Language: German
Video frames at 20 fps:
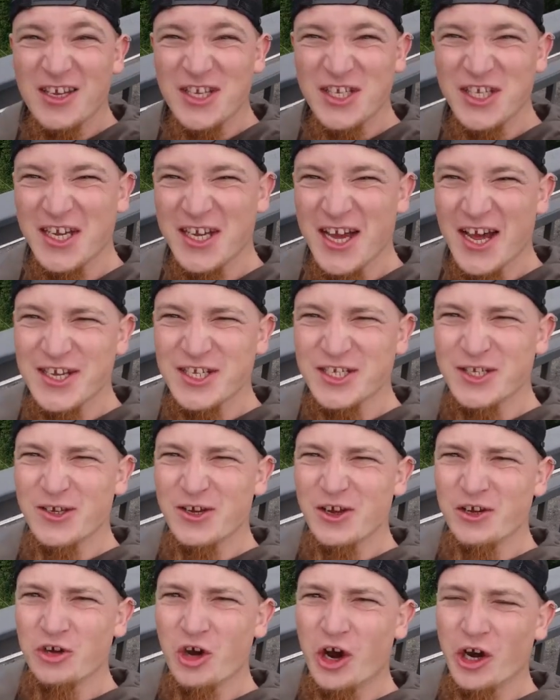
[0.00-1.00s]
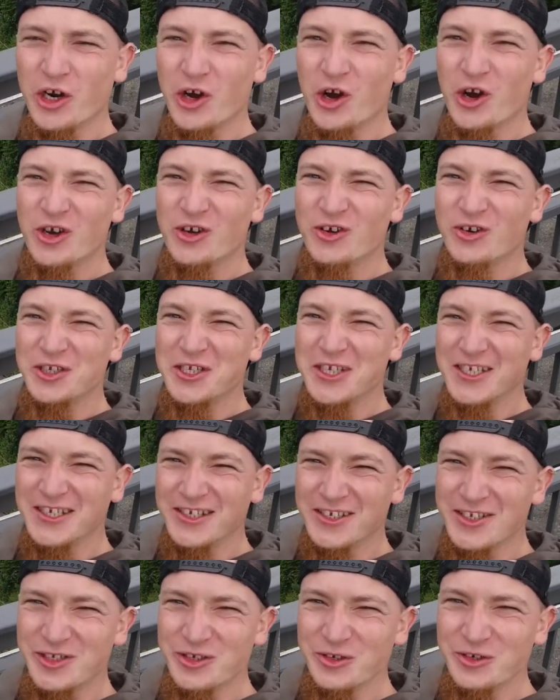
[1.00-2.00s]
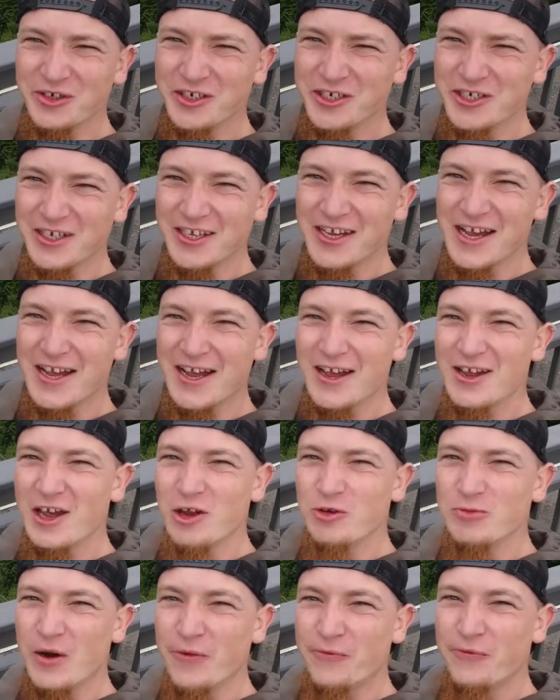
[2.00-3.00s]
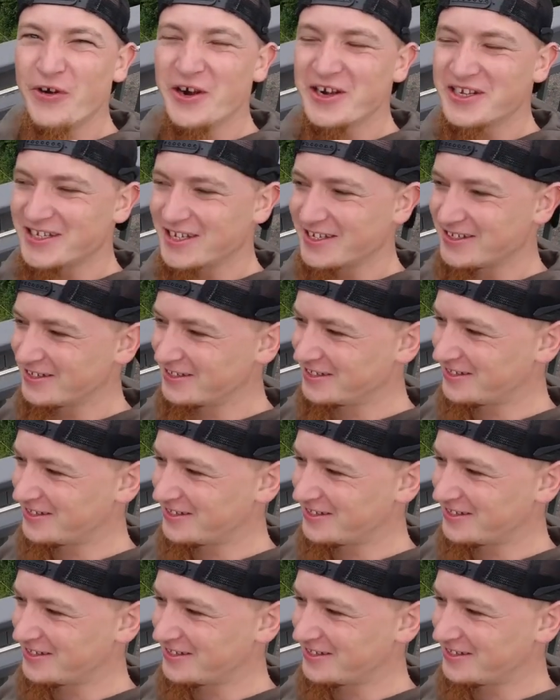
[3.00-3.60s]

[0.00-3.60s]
Diese ganzen 9-Euro-Ticket-Züge, die äh, überfüllt sind